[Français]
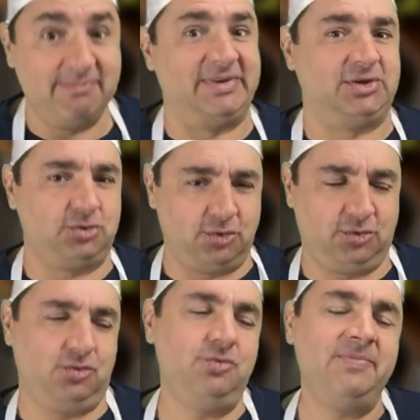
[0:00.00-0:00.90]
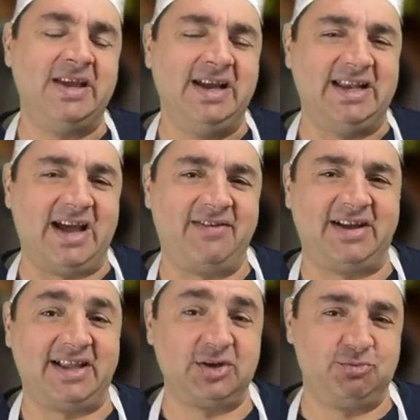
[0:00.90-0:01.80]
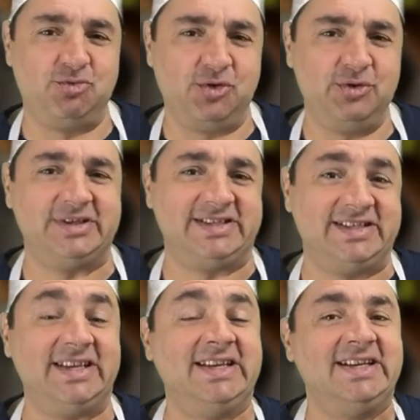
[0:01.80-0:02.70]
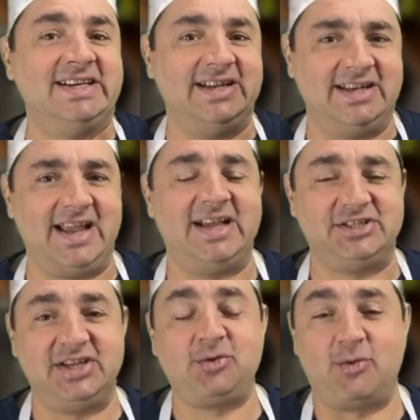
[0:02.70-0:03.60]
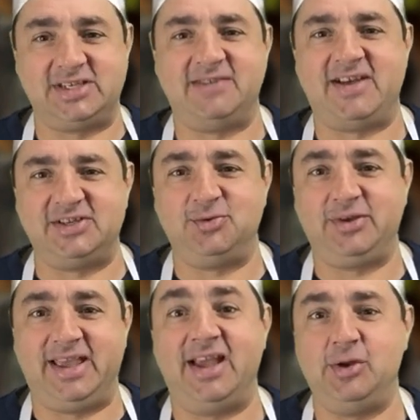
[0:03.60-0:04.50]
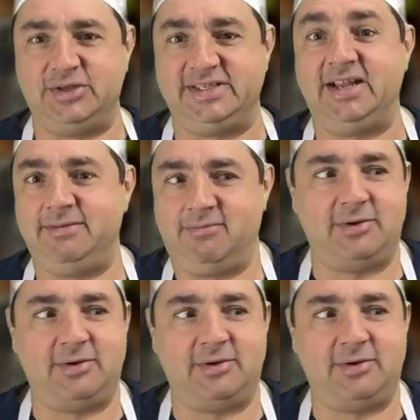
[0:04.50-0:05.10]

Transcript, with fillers: Puis surtout, l'avantage pour eux, c'est l'agent de conservation qu'est le sel.